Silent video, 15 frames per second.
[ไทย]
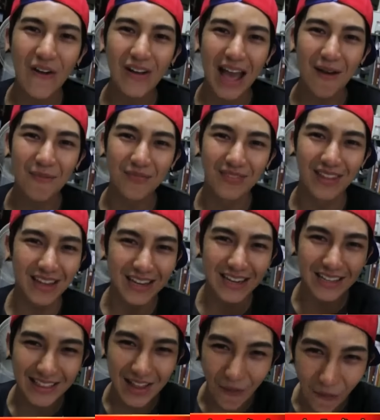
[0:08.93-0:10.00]
ต้องครับนี่
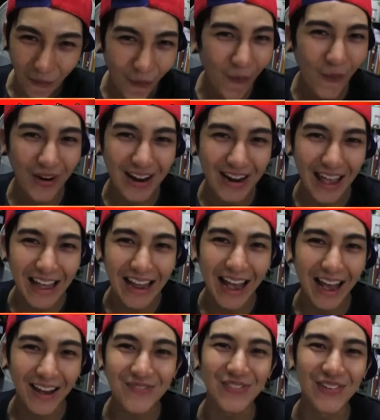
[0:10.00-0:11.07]
คือเต้าหู้นั่นเอง
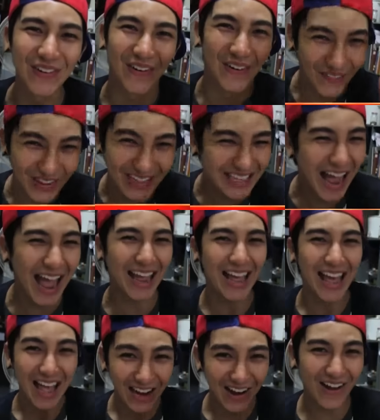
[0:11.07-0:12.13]
ครับโอ้โหใช่
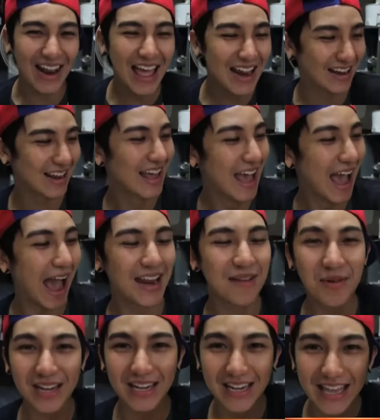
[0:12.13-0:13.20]
ล้อเล่น อัน
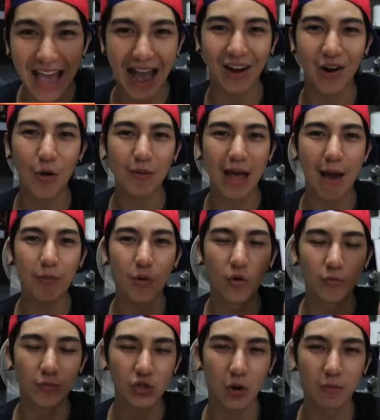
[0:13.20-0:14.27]
นี้มันคือยางลบครับ
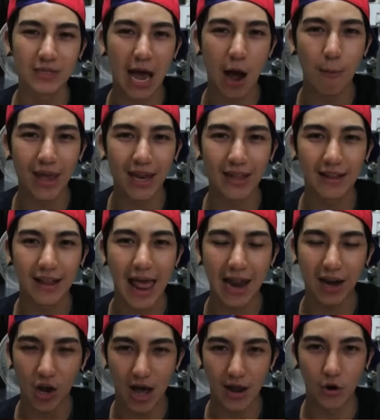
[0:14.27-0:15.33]
คุณผู้ชมชาวเมดินเทแล
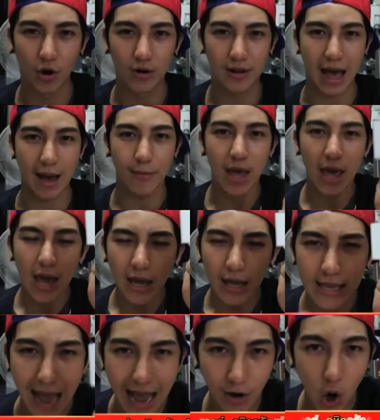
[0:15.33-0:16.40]
นด์แล้วก็อโนดครับ
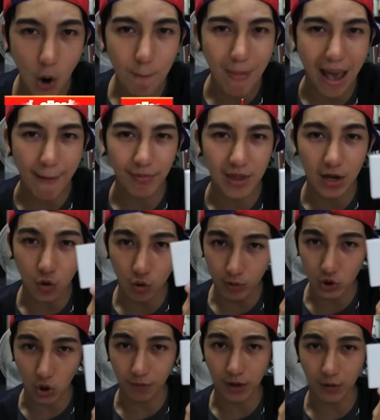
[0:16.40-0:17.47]
ยางลบแบบนี้คุณ
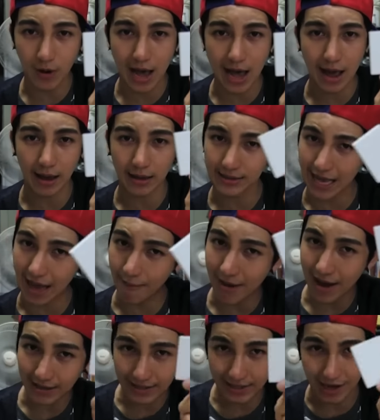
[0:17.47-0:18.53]
ผู้ชมคิดว่าสา
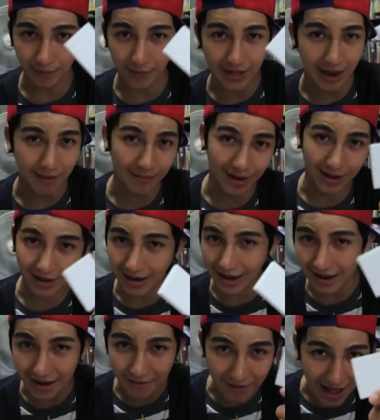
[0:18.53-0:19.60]
มารถที่เอาไปทำอะไร
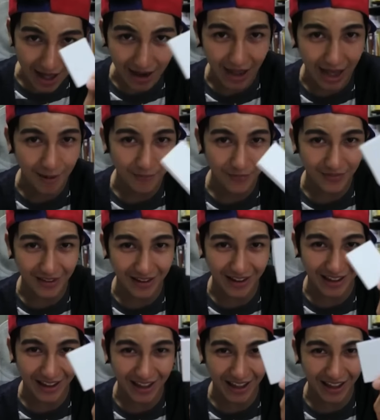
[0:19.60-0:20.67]
ได้บ้างครับ
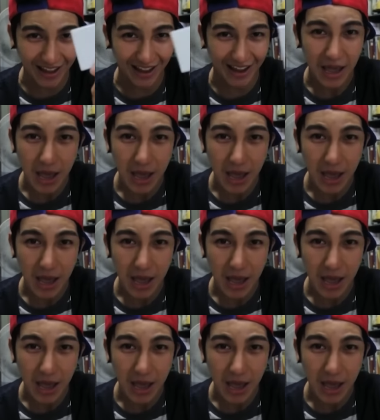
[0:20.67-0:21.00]
นี่